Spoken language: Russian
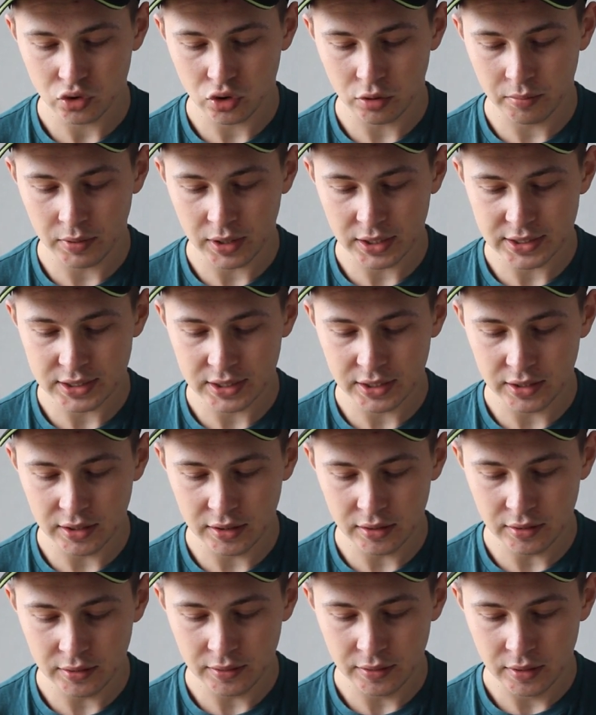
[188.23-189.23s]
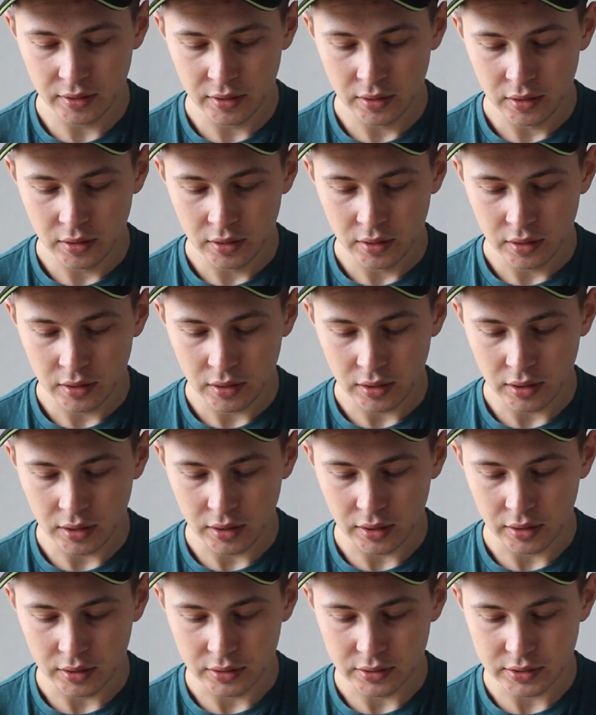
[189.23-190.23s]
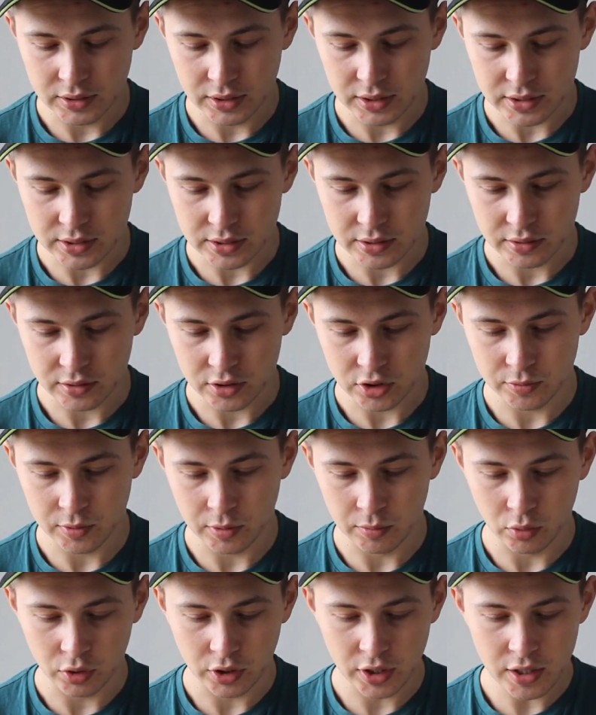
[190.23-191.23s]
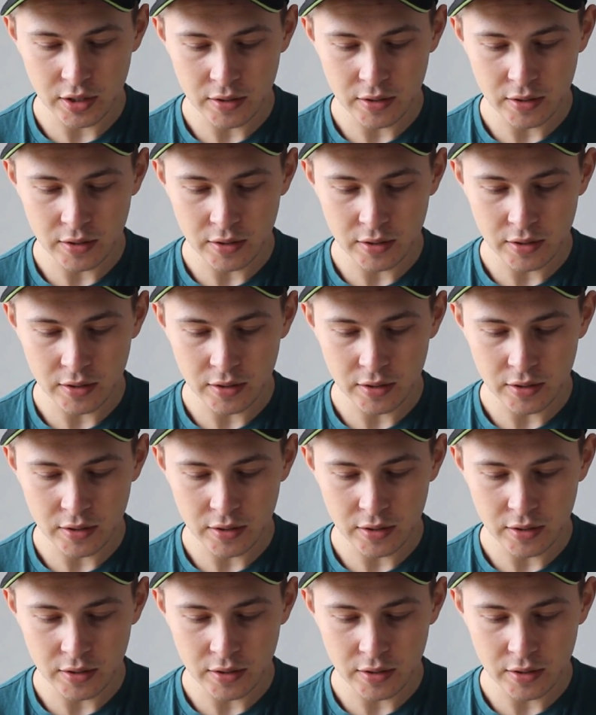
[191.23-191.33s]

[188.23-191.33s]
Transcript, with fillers: чтобы отследить. Здесь нажмем «Ок».